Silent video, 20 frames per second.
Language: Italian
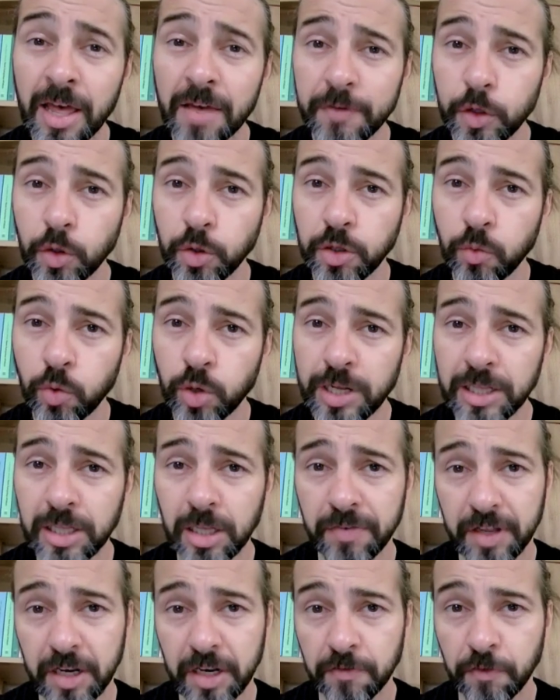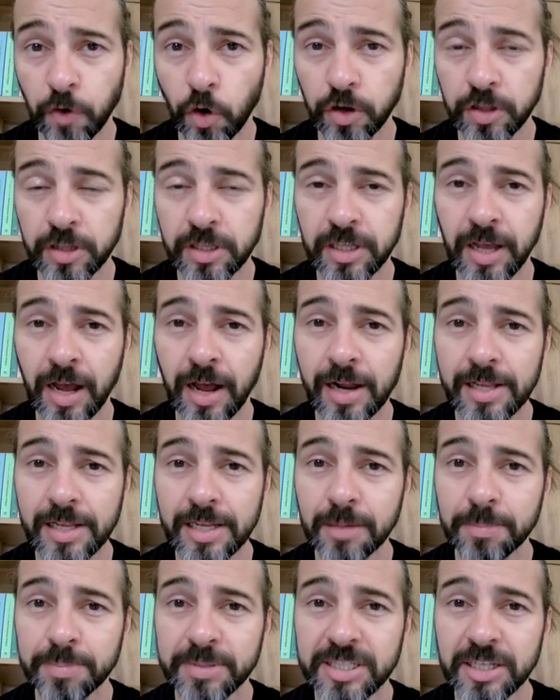Video divulgativi rivolti
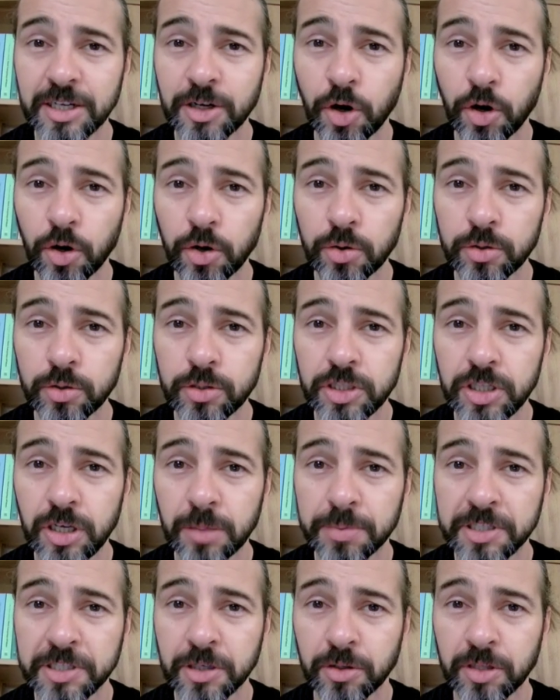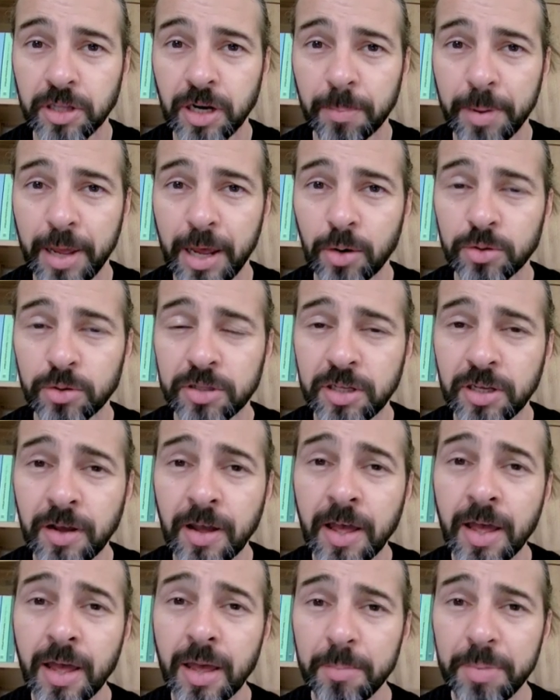agli psicologi e psicoterapeuti
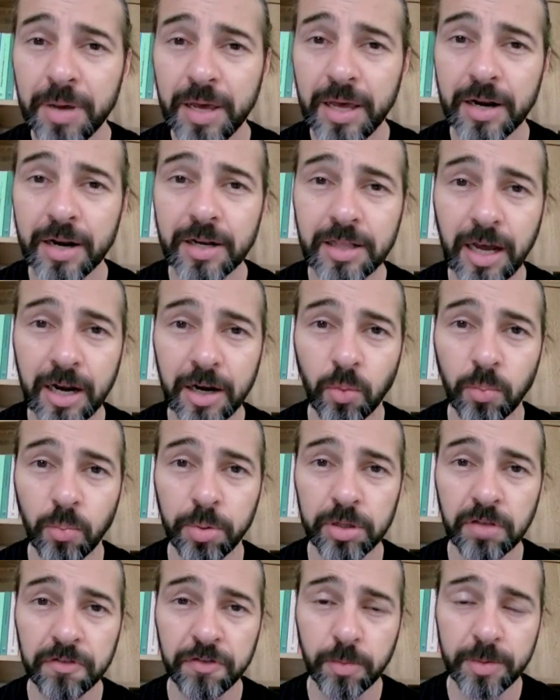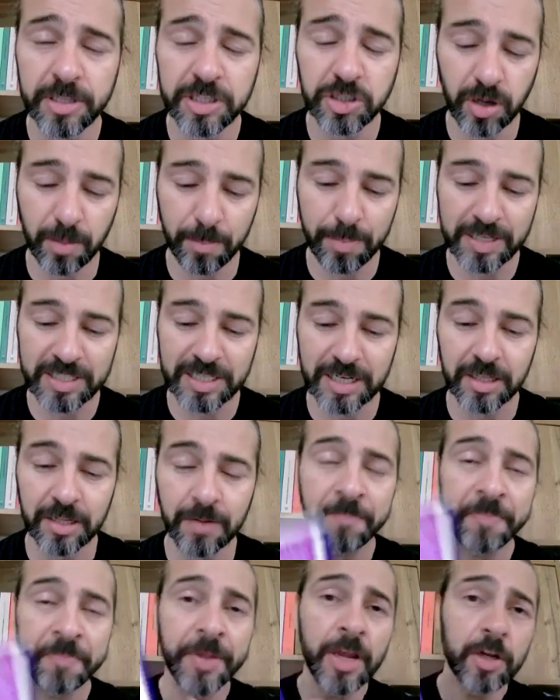per dare un po' di informazioni basati